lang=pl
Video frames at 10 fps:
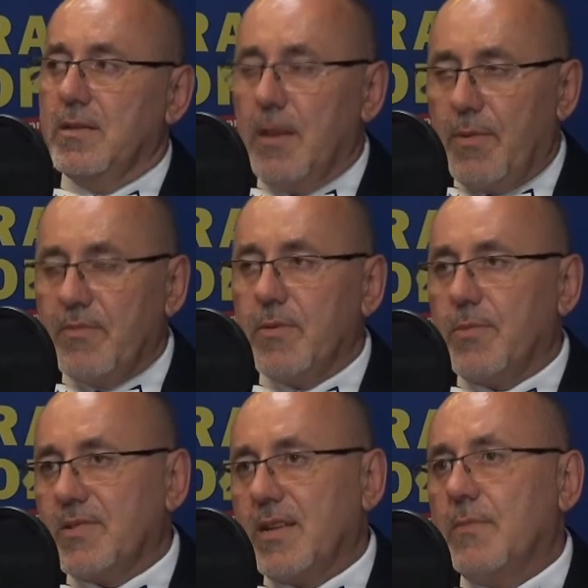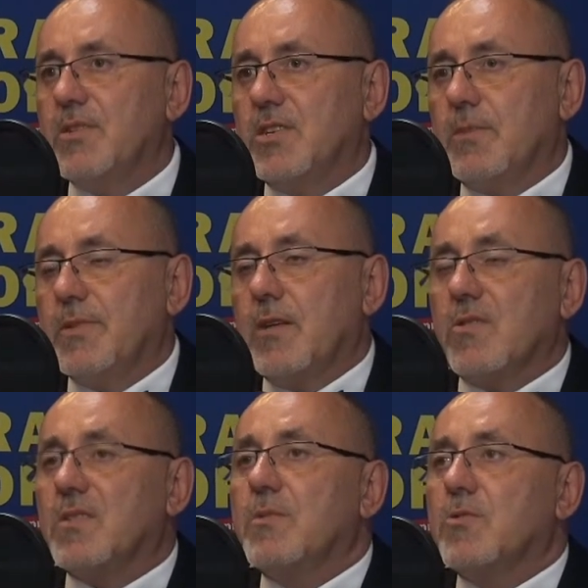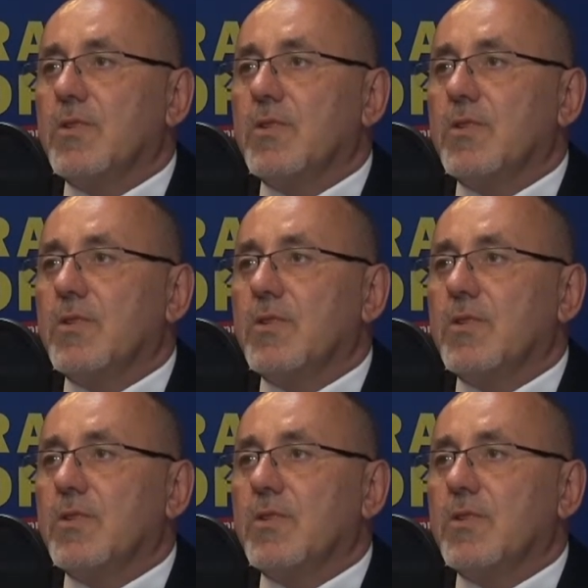na pewno postaramy się, żeby te osoby,